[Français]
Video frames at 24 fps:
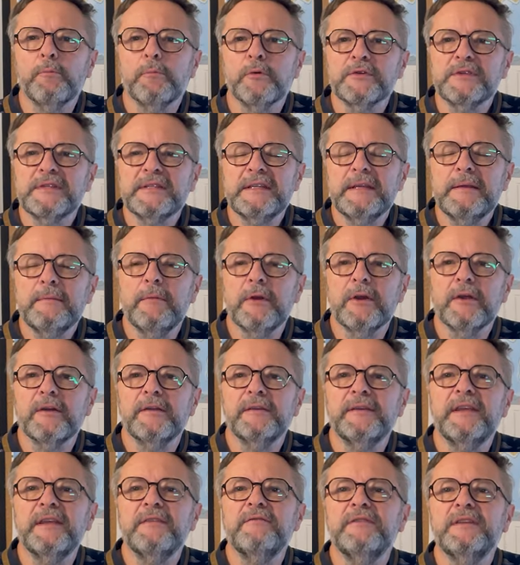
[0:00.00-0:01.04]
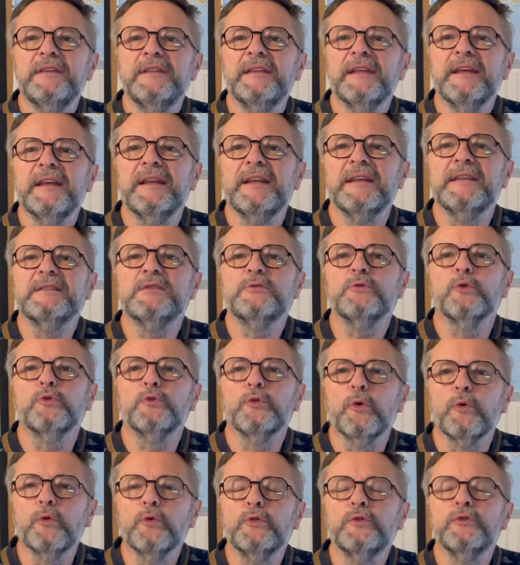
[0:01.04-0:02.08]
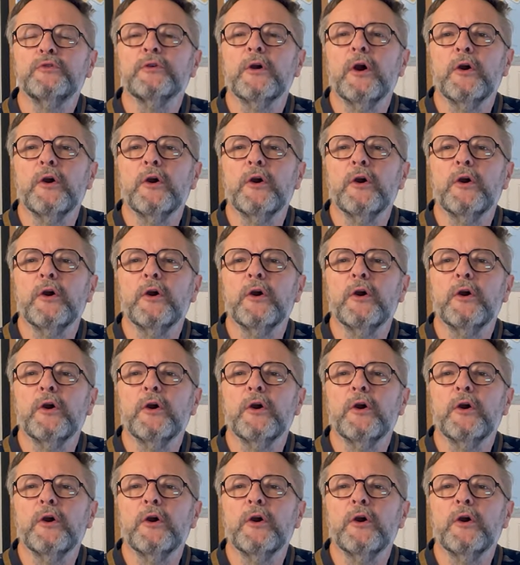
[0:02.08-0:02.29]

possible d'éviter les autoroutes